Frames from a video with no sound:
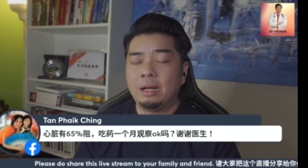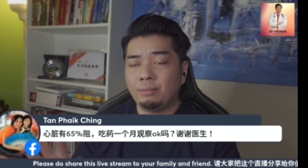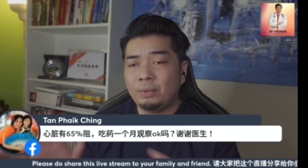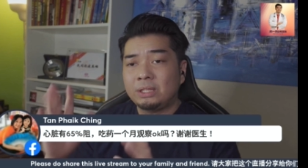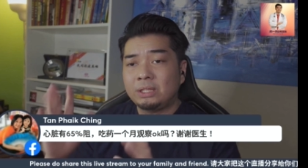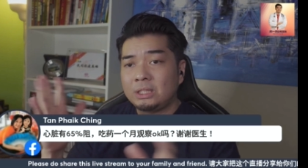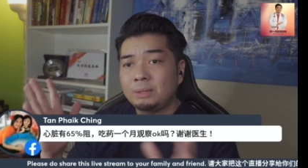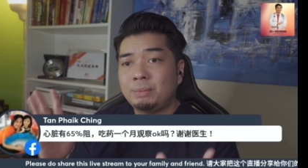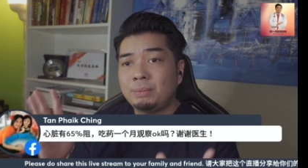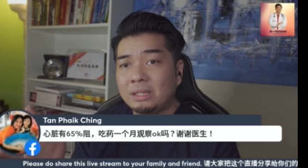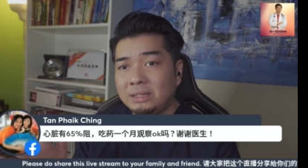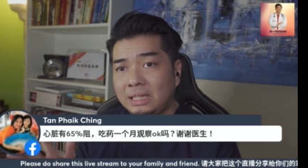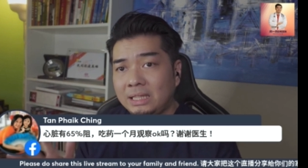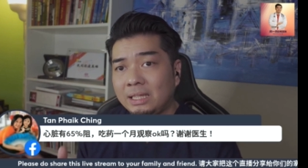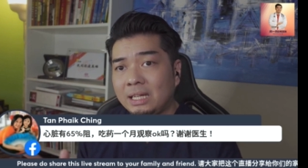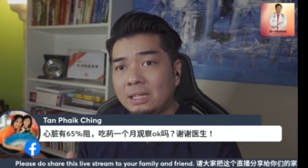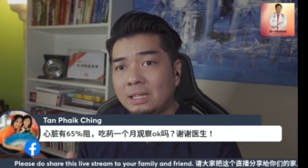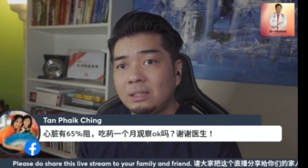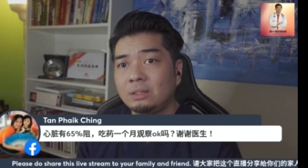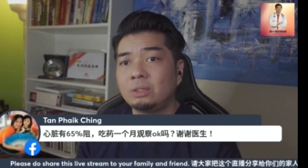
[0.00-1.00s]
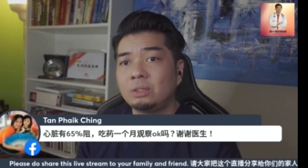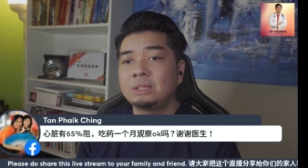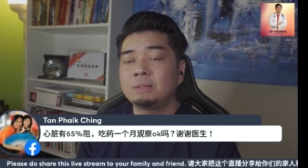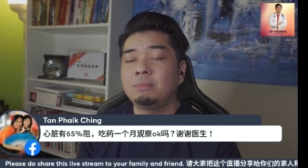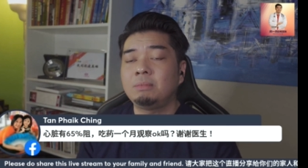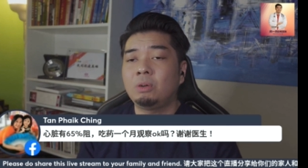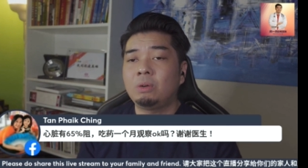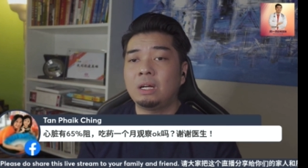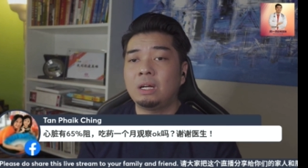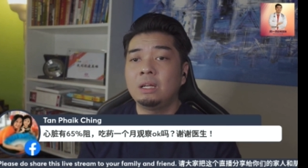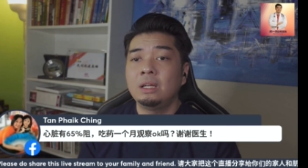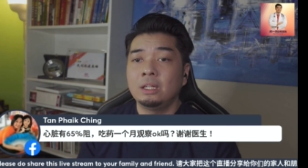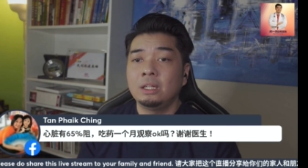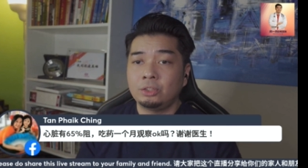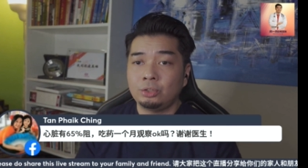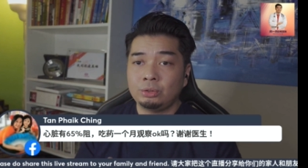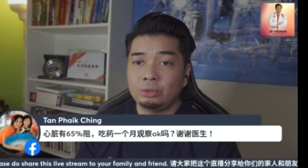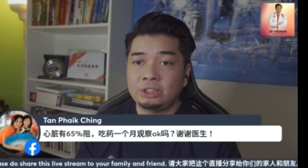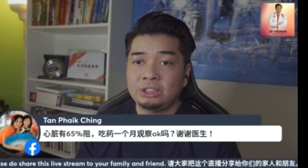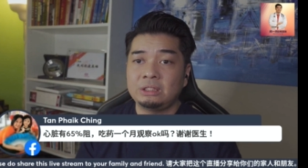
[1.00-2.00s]
不，吃不到健康的时候怎么话，
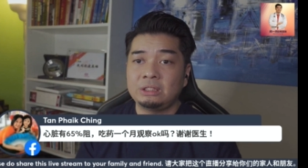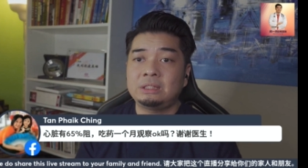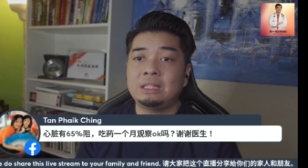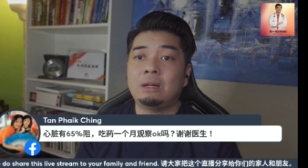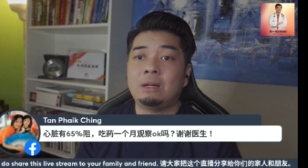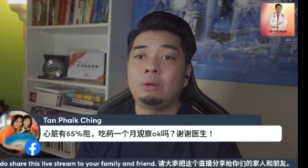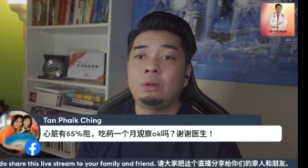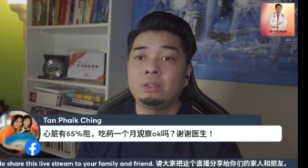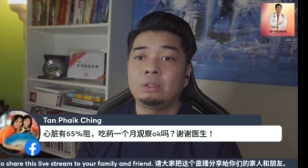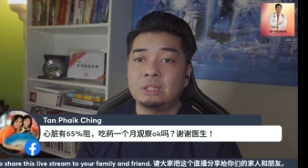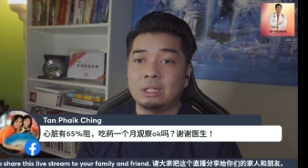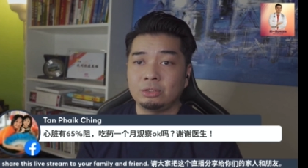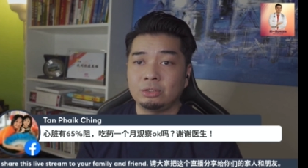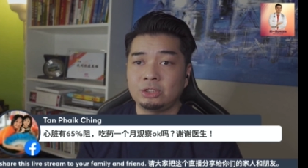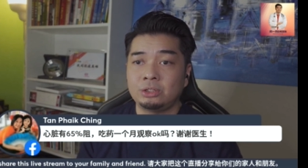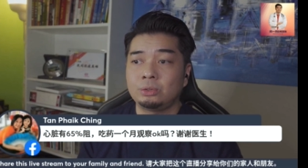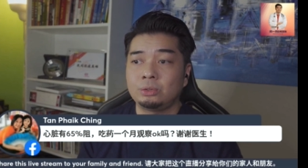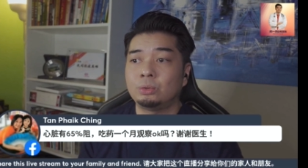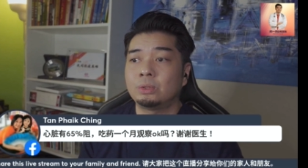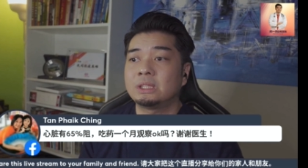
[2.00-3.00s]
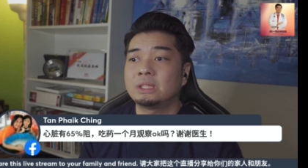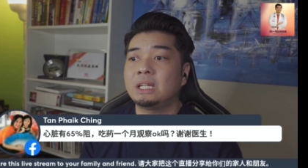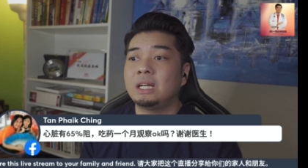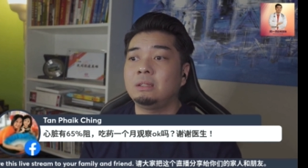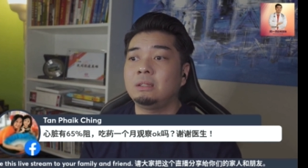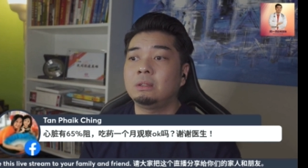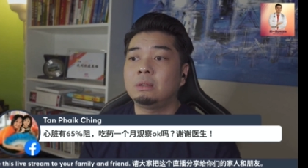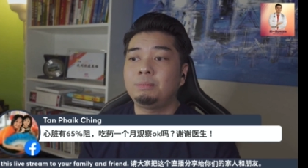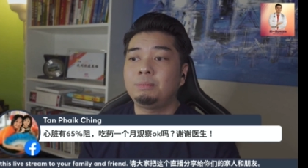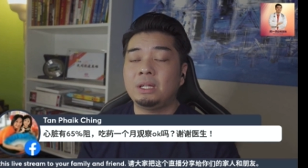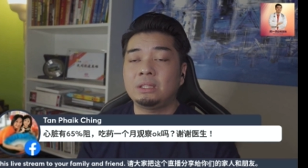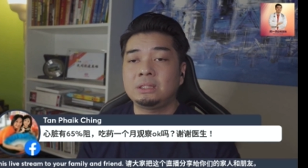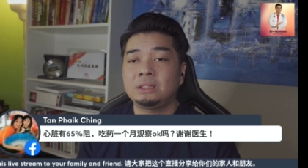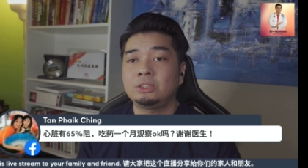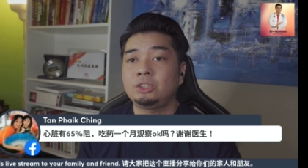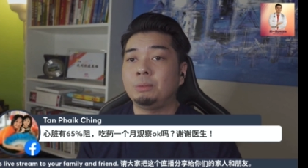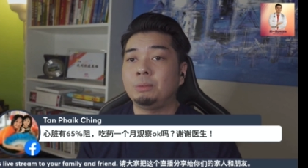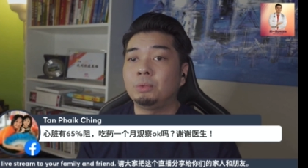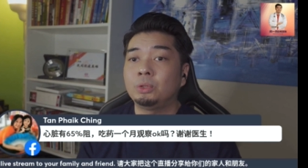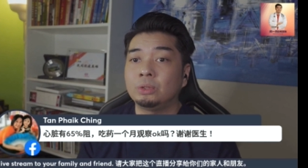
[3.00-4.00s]
就吃少喽，少吃多餐哦，不要吃
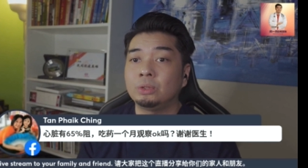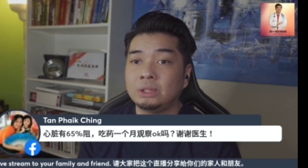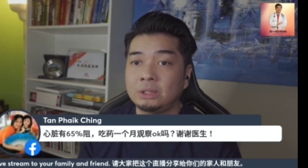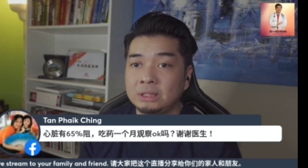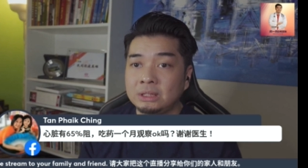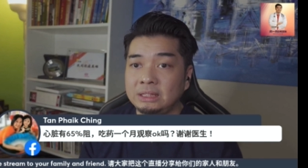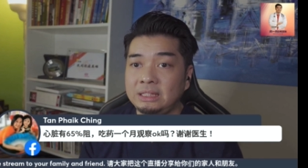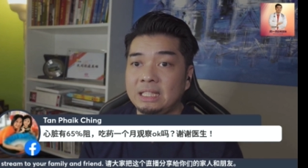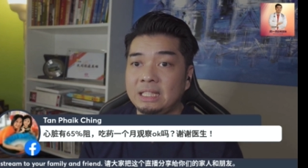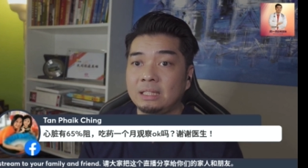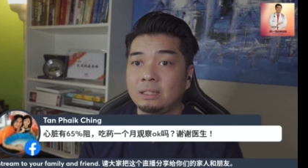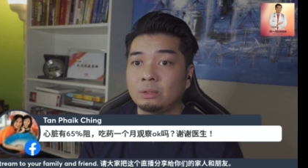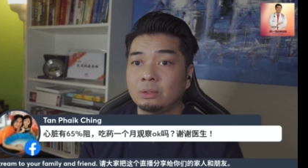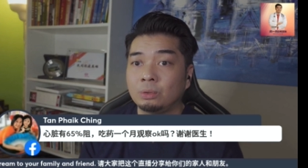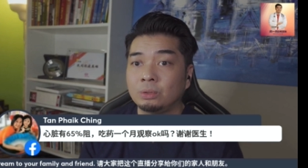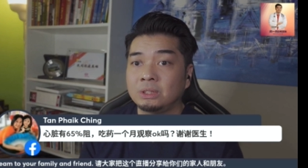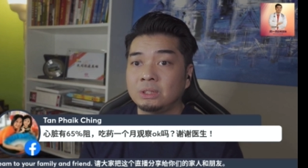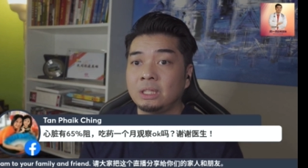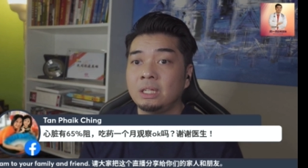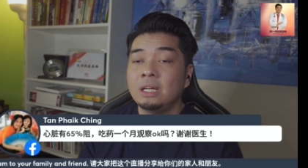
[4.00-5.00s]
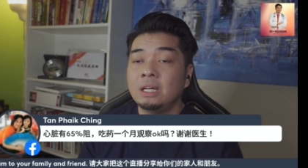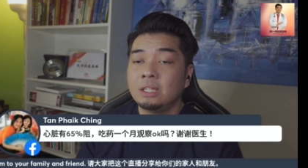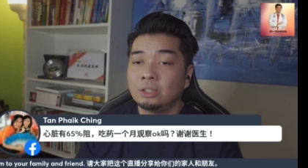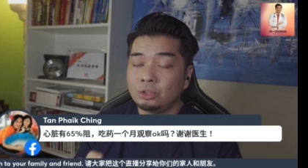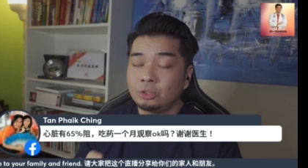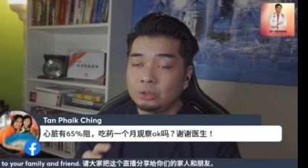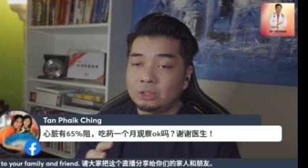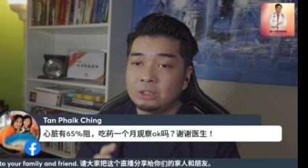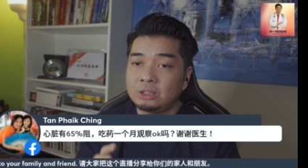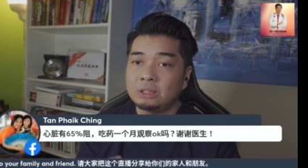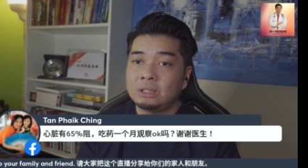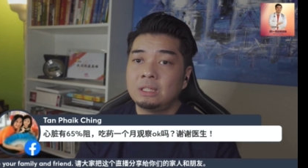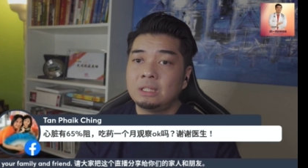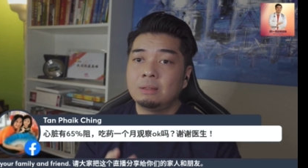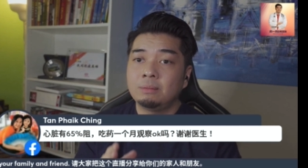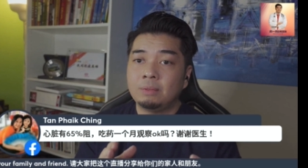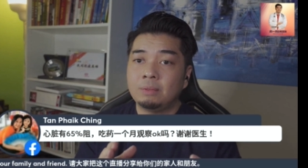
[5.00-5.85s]
全部东西，吃一样的东西，就吃。